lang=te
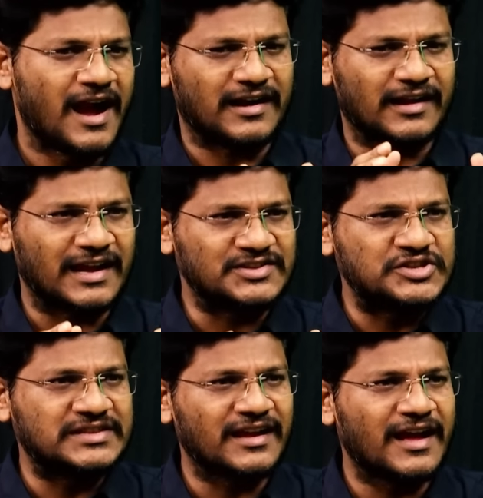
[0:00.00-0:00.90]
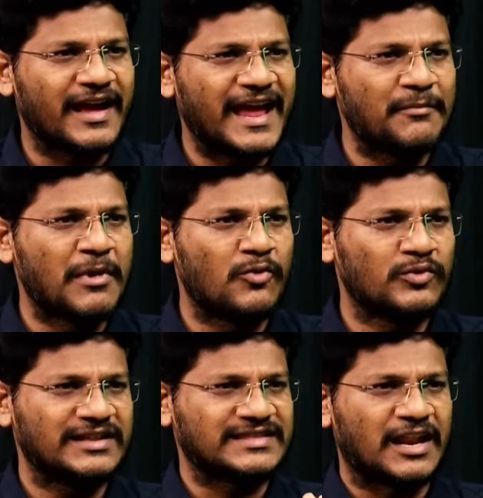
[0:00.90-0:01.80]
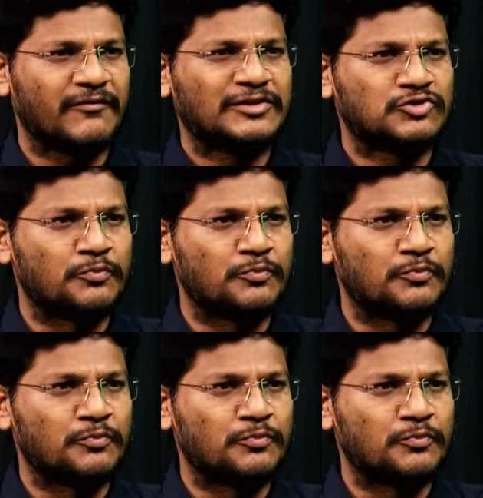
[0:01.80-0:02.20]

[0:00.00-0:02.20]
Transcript: అక్కడ ఖచ్చితంగా హేమ ఉండి తన